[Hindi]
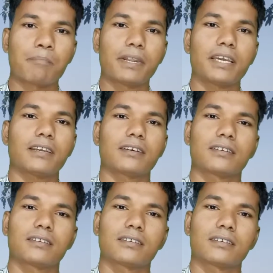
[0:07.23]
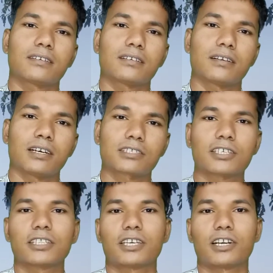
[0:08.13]
आपने
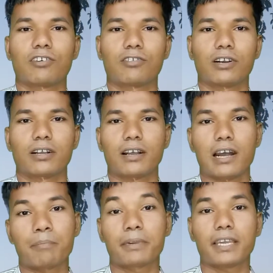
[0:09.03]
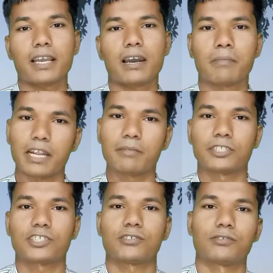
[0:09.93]
अक्सर देखा होगा आपके या हमारे
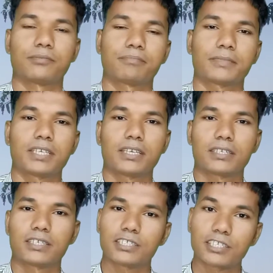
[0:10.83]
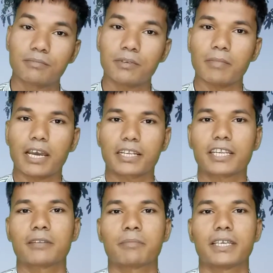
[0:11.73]
बच्चे को किसी भी
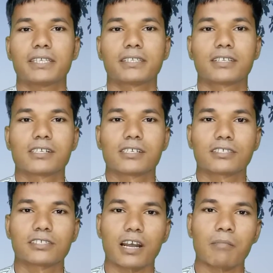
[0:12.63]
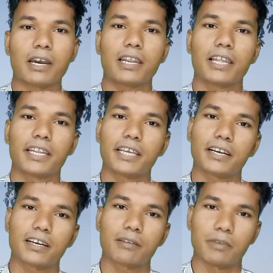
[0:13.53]
मार्केट में सामान
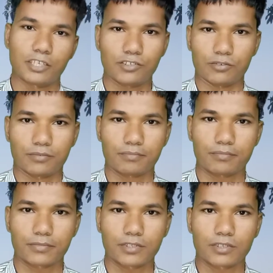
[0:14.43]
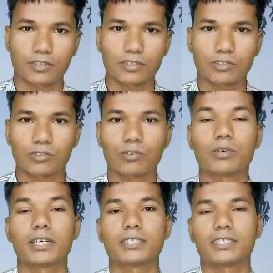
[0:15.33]
लेने अगर भेजो
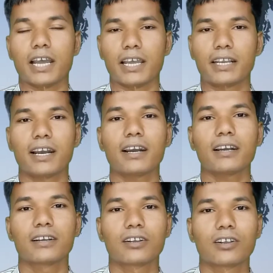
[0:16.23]
तो वह जाएगा